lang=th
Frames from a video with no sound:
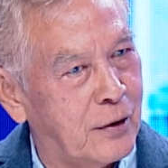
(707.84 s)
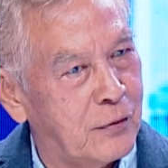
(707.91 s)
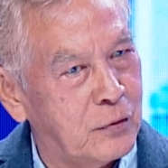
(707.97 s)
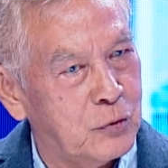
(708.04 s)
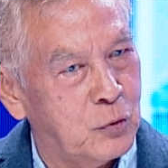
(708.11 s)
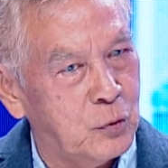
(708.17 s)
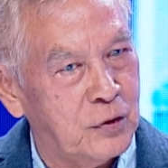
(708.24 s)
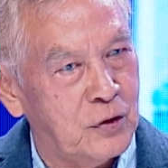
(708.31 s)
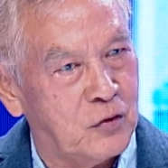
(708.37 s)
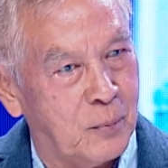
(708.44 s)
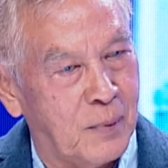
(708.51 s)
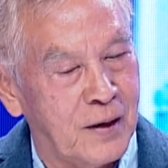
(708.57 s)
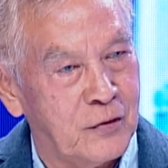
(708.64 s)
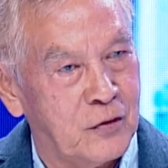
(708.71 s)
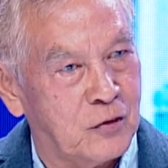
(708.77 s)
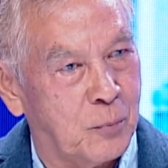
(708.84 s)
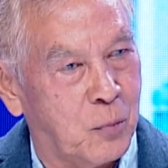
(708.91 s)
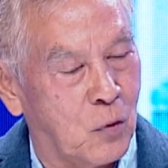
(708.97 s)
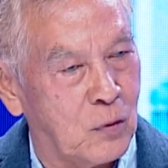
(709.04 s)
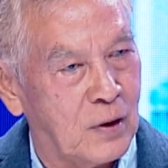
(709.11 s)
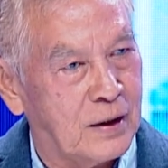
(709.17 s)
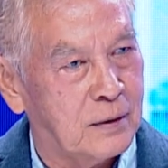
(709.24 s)
อายุ 25
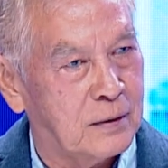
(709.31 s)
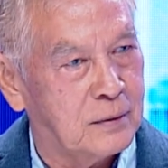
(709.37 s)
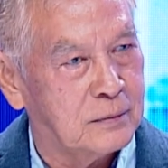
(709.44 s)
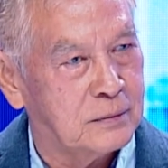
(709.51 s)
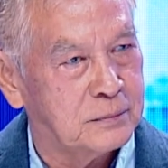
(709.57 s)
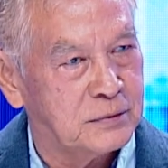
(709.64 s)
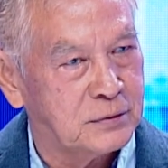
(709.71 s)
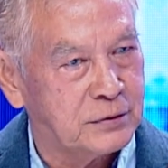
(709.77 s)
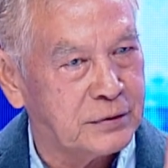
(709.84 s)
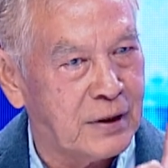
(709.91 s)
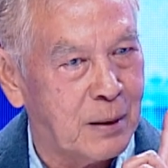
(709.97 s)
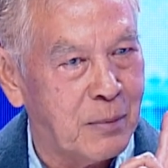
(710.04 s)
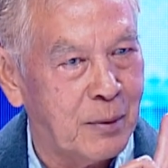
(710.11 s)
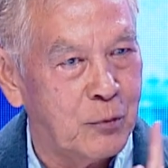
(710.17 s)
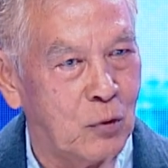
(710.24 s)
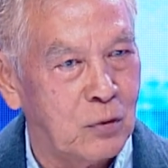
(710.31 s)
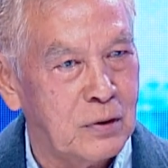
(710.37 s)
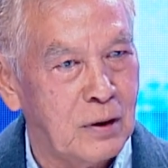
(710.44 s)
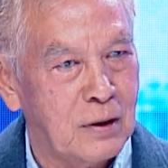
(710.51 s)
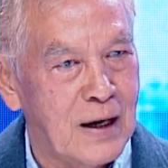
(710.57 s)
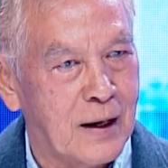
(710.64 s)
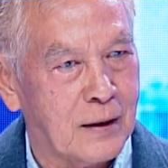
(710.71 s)
26 แล้ว แสดงภาพยนตร์เรื่
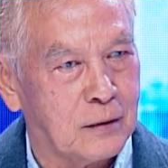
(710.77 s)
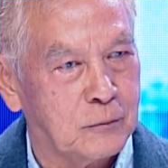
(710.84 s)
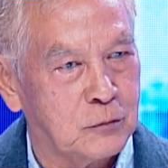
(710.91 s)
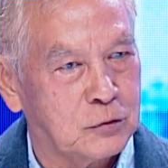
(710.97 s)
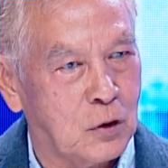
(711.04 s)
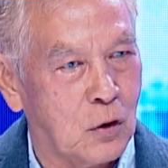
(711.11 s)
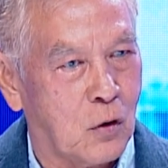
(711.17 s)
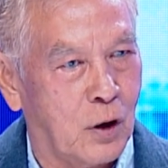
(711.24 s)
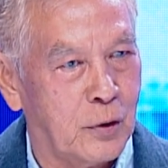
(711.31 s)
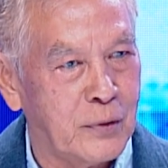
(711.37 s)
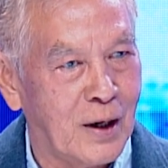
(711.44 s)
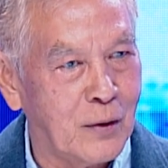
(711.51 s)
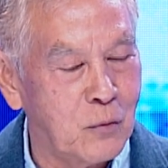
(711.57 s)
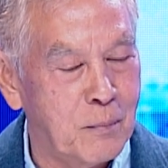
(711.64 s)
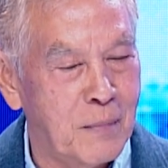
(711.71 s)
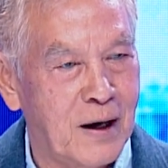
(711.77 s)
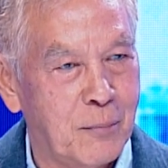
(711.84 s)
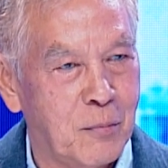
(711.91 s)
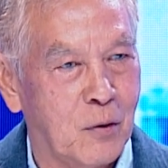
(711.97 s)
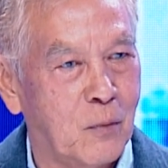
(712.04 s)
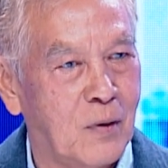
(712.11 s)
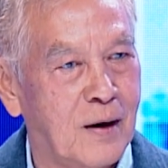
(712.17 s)
องแรกก็ขออนุญาตคุณแม่
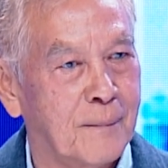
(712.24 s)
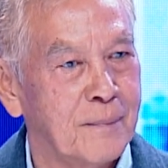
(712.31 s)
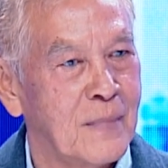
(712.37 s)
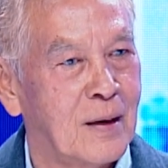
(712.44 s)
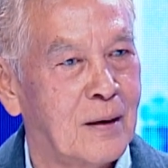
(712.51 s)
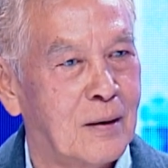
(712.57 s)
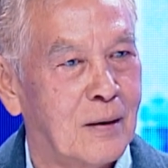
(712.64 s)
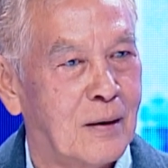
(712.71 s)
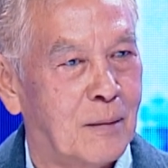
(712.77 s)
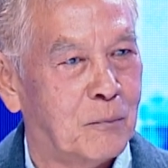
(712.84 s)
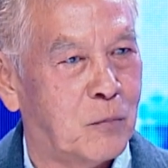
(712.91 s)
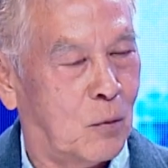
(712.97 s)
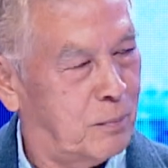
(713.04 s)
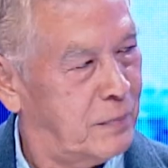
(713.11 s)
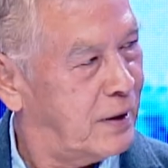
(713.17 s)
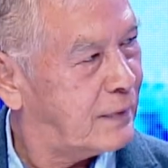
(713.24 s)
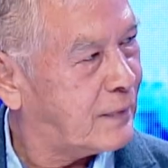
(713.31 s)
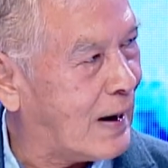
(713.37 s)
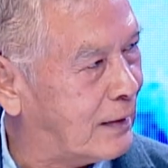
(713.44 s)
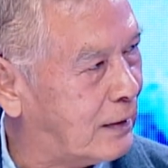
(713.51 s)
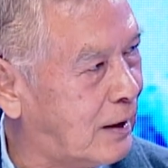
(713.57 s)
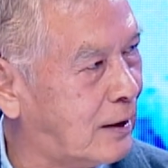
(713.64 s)
บอกว่าผมมี
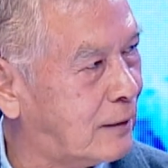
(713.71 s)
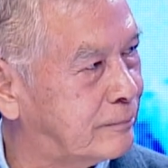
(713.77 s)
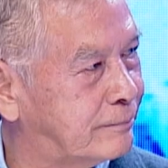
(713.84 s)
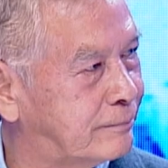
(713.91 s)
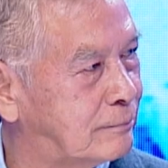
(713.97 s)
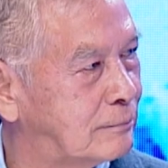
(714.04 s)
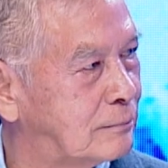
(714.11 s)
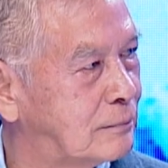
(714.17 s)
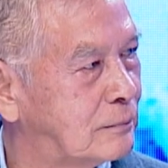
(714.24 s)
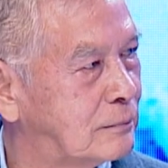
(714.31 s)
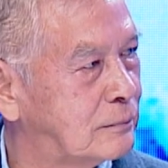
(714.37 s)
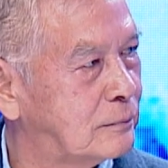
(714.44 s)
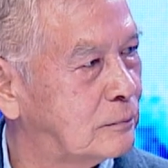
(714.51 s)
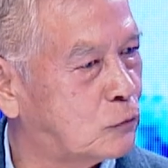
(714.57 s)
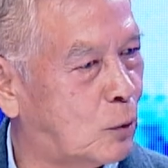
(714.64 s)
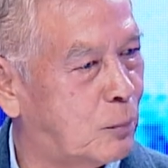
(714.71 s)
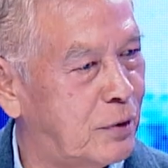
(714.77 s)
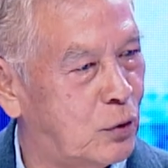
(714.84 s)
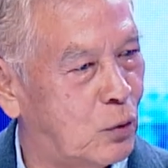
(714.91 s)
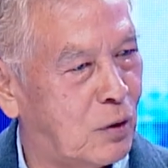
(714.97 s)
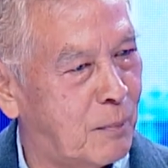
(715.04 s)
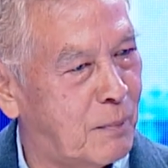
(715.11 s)
ตังค์ละผมไม่
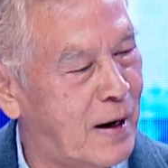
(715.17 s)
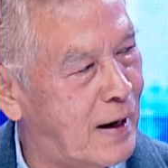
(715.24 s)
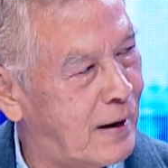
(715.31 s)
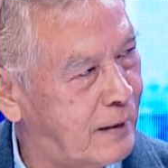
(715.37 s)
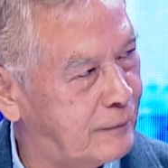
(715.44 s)
ยุ่งกับแม่